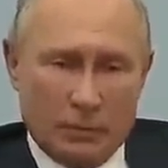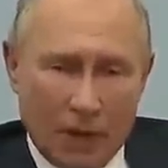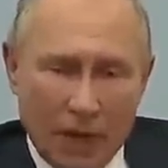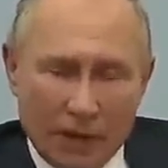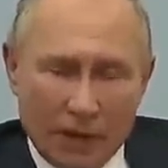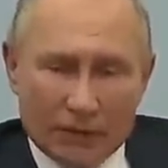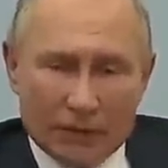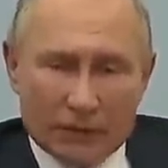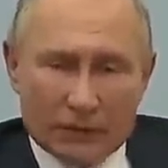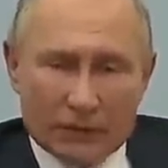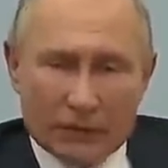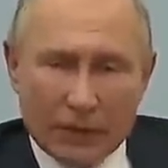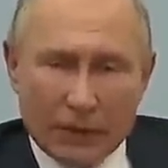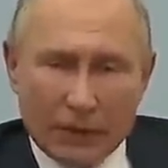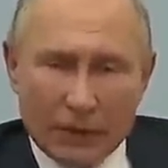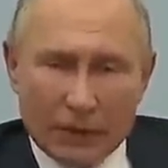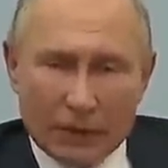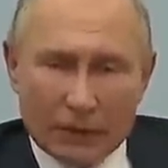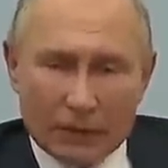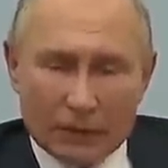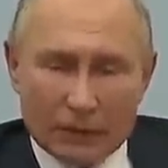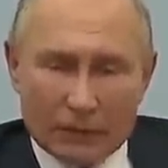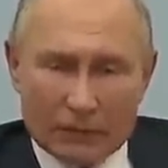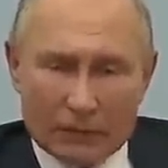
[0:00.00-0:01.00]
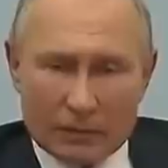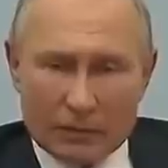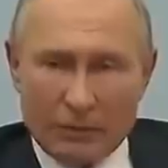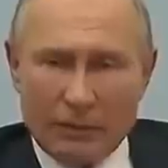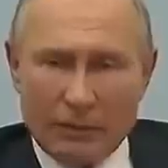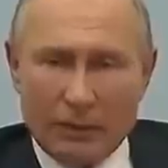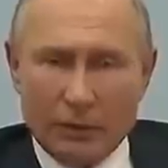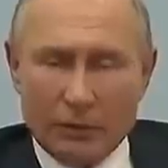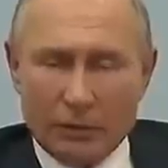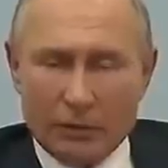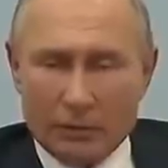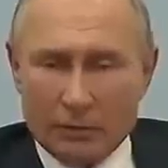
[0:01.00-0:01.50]
Авиастроение,
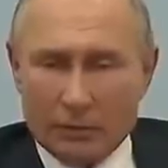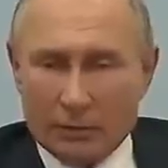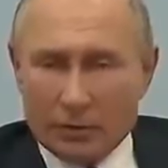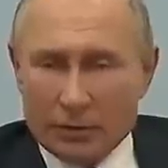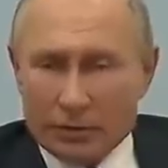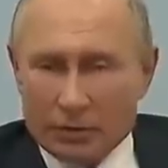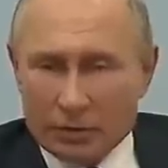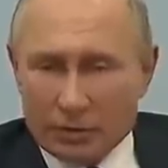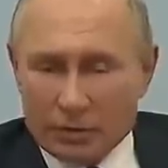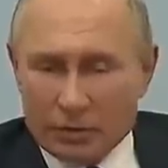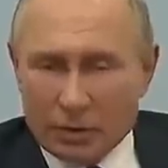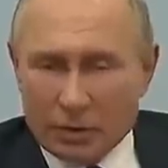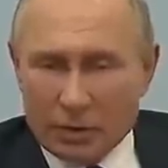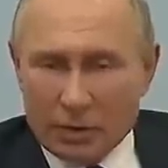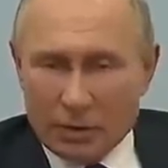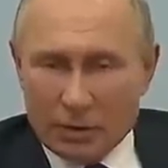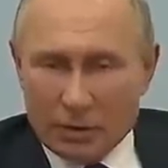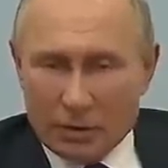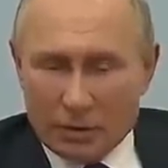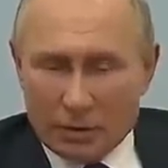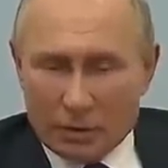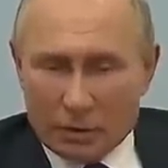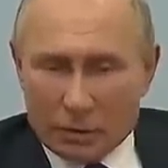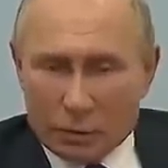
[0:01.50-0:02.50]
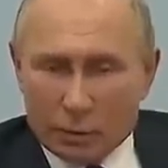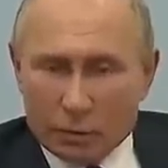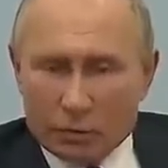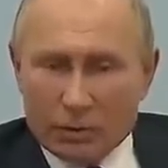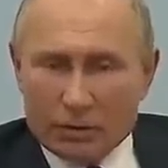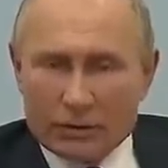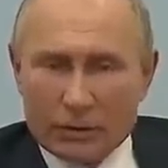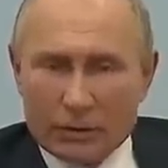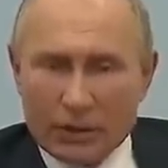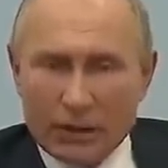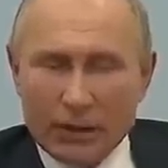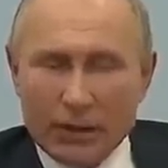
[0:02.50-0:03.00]
э, значит, э,
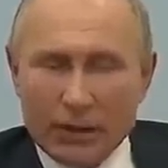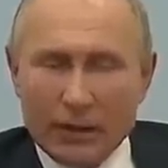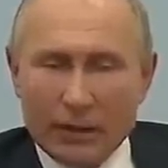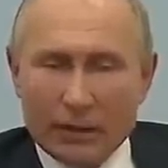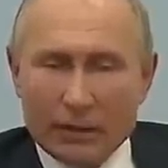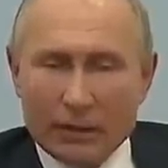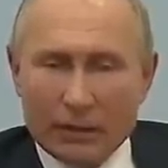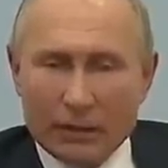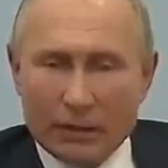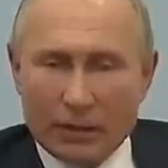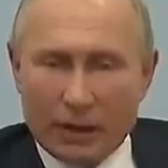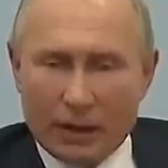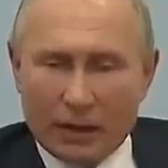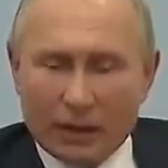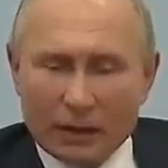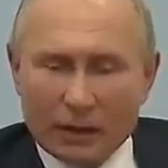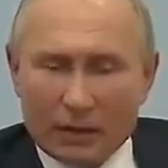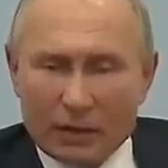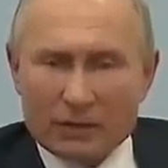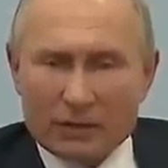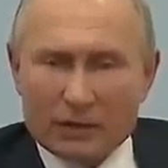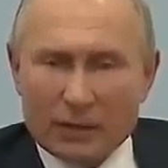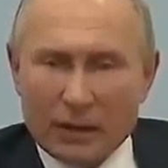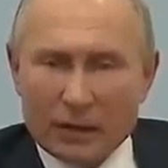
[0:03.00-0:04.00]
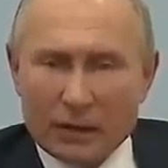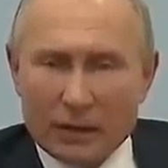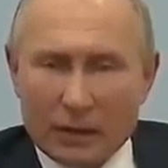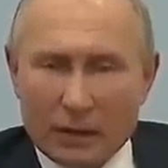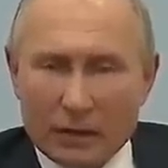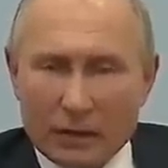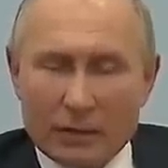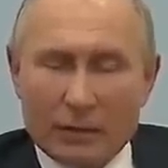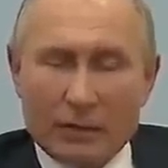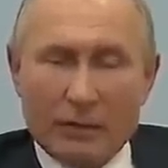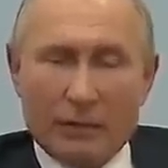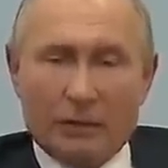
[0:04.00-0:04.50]
судостроение,
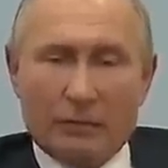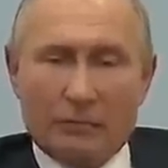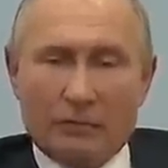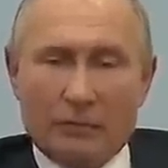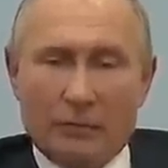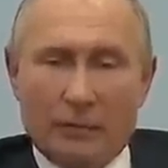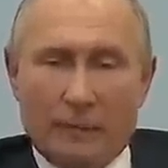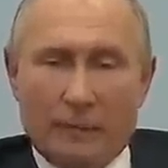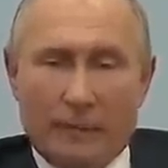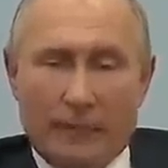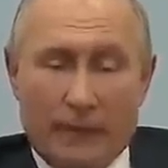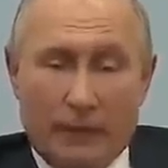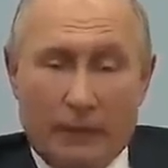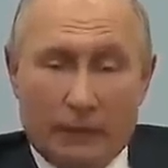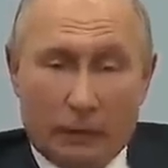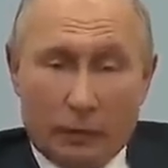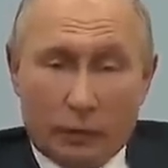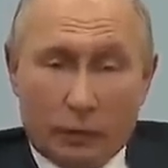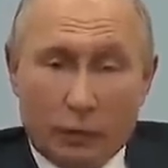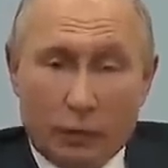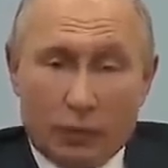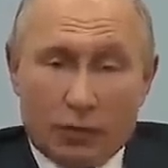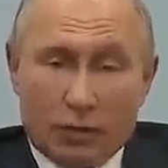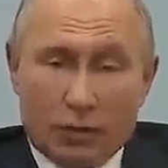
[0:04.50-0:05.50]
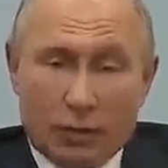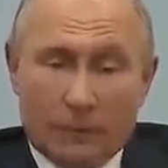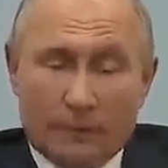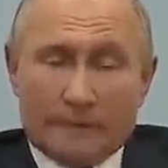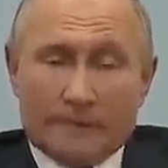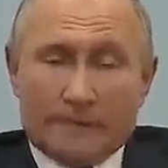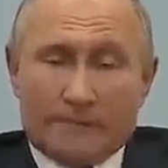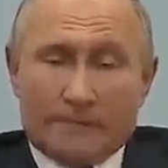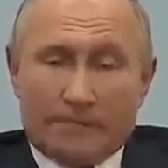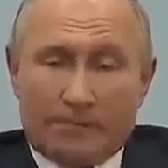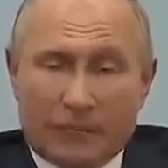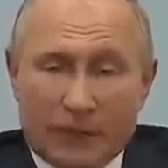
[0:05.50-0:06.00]
ракетостроение. Это то, чем,
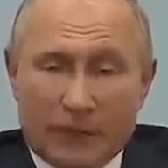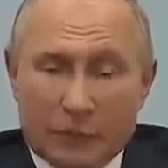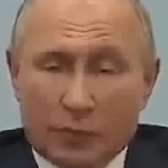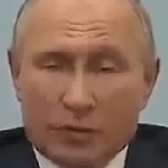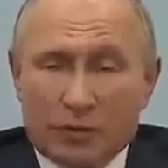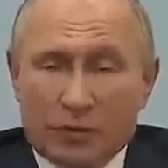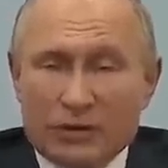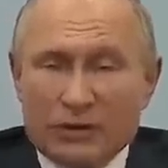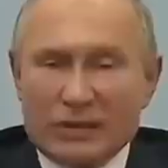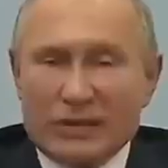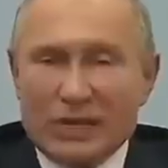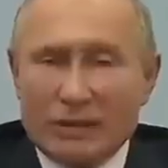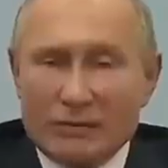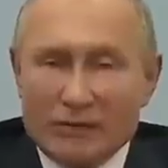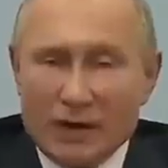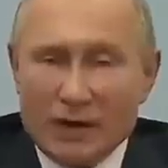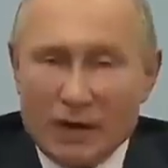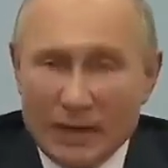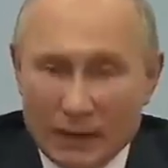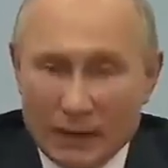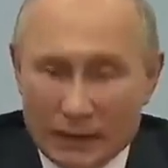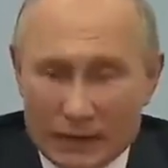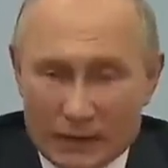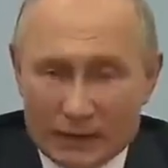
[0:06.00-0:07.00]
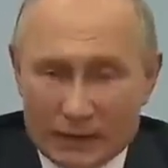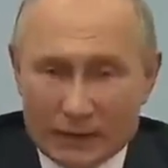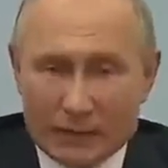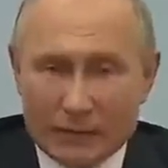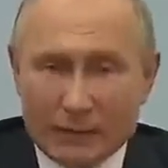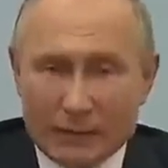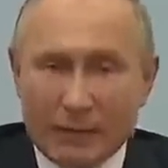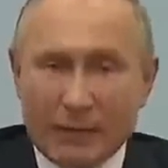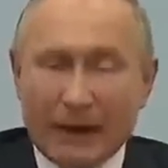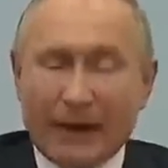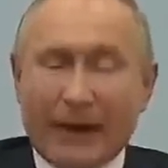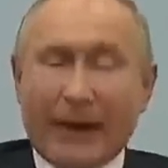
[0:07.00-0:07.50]
что создавалось
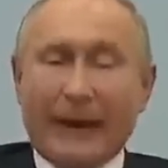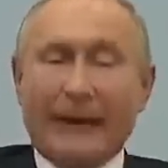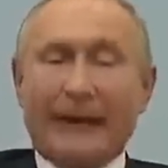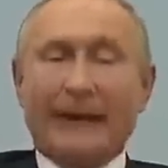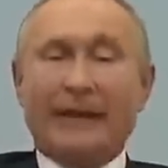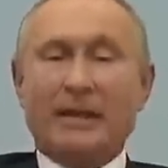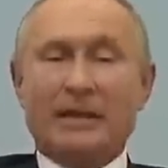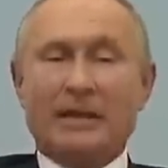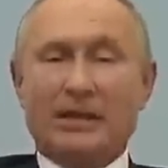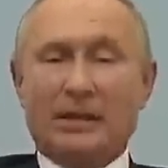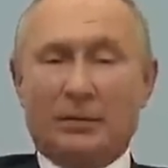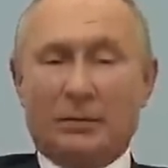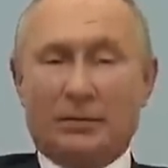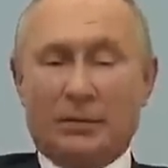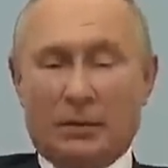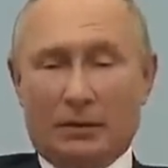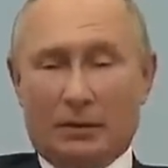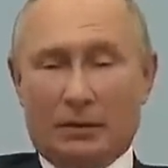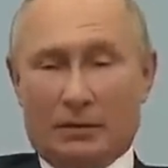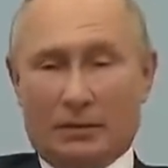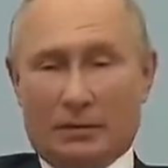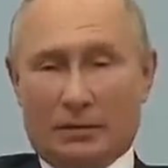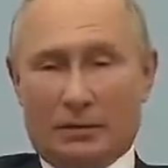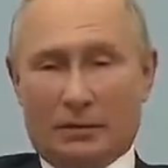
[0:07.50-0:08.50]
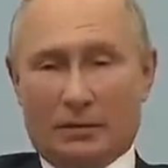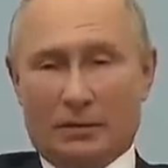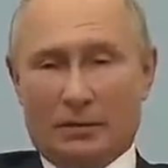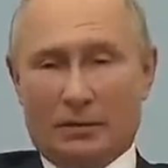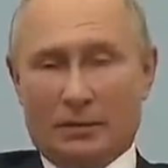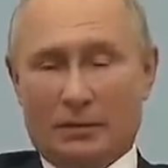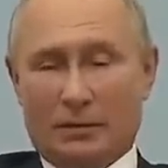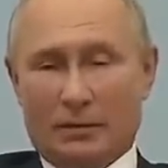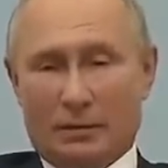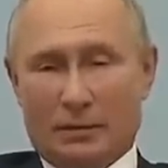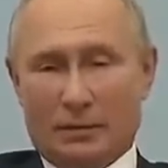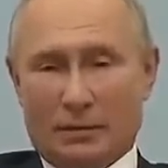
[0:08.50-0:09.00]
поколениями
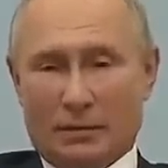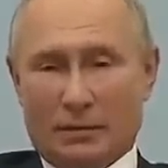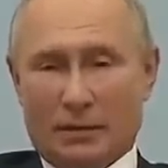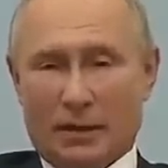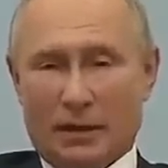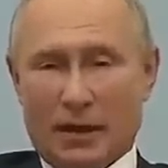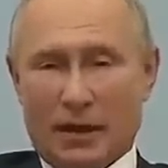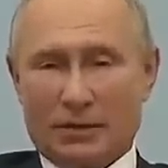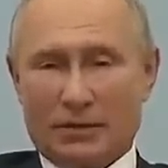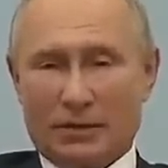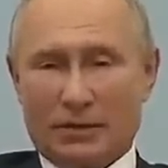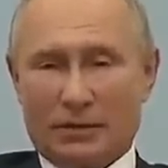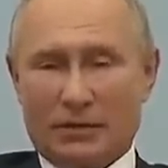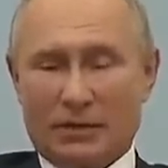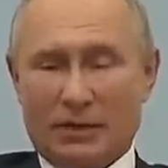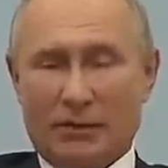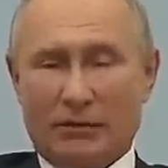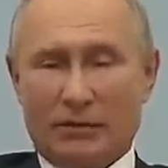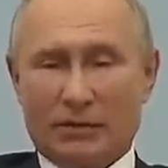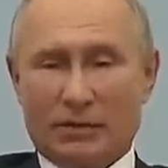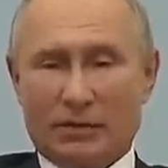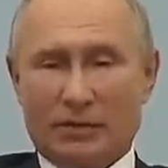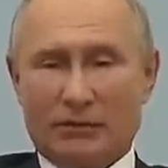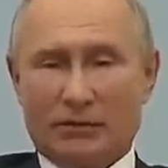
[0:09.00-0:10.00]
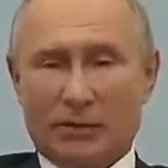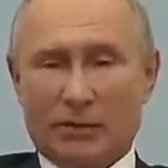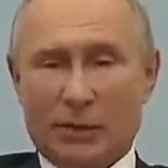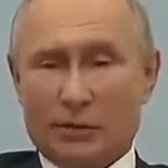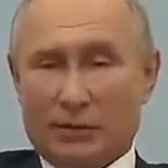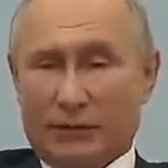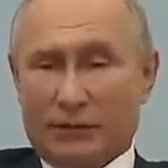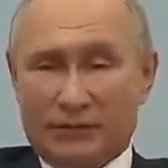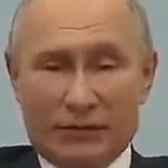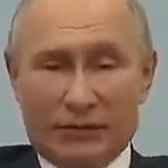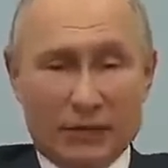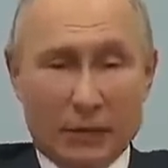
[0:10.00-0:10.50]
граждан Советского
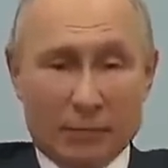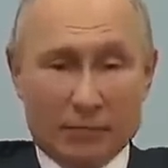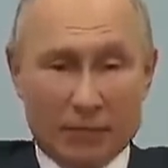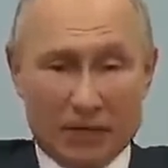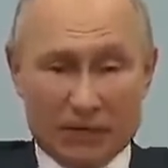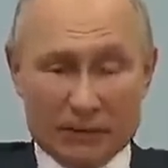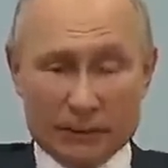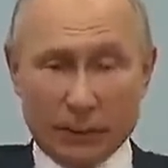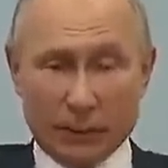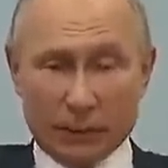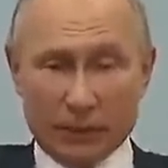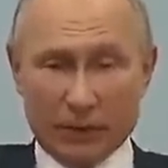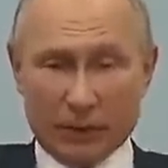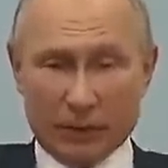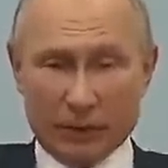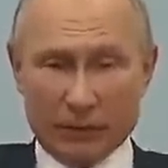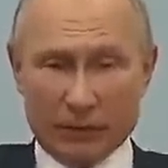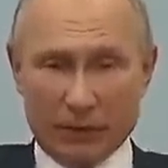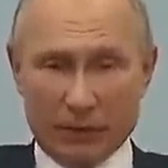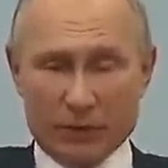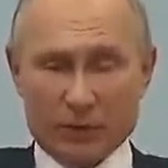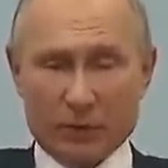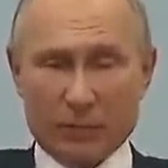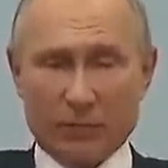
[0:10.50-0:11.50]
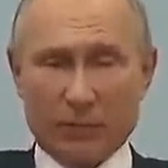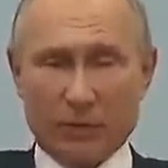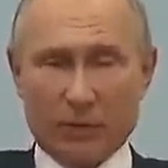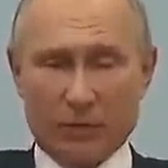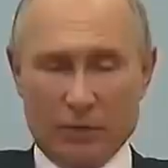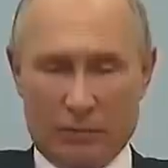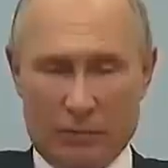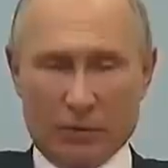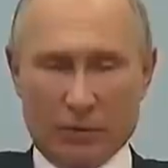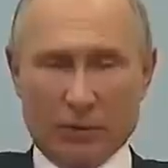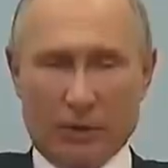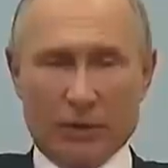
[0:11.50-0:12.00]
Союза всеми республиками. И чем,
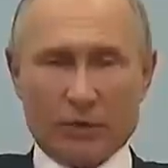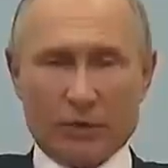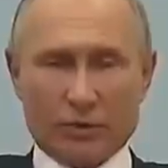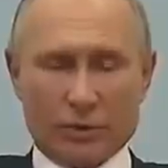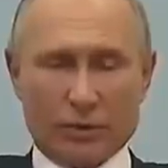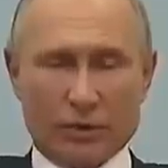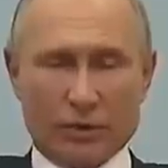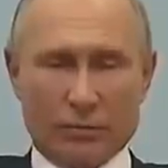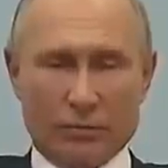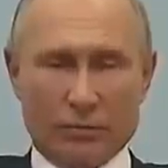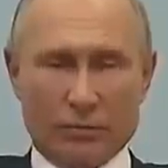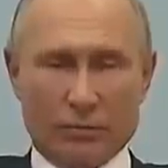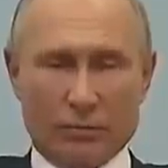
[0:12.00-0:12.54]
конечно,